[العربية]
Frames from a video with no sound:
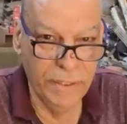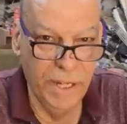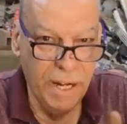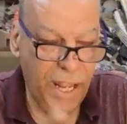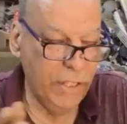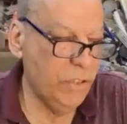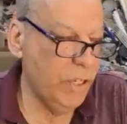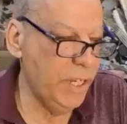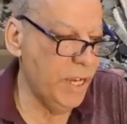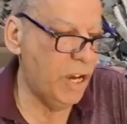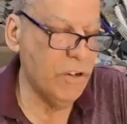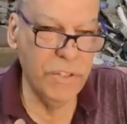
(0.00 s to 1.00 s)
راح تقول
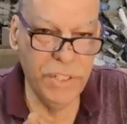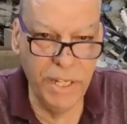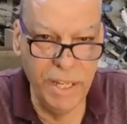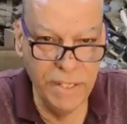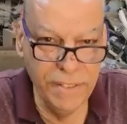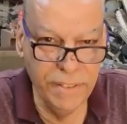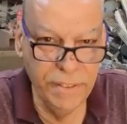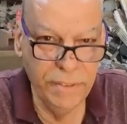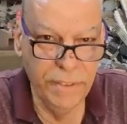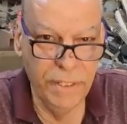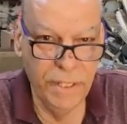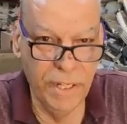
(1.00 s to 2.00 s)
لي اكو سيريس
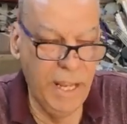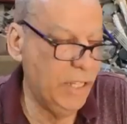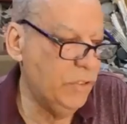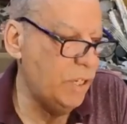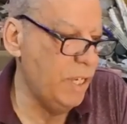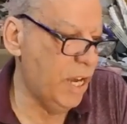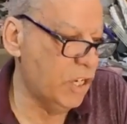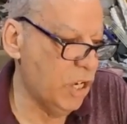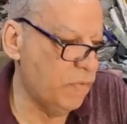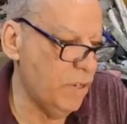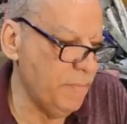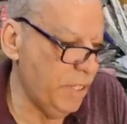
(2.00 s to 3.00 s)
راح تقول لي اكو
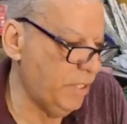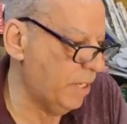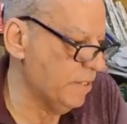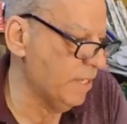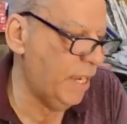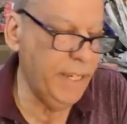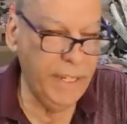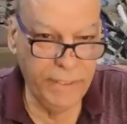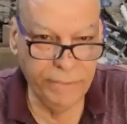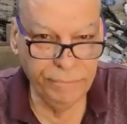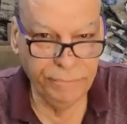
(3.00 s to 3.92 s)
اوفوميتر صحيح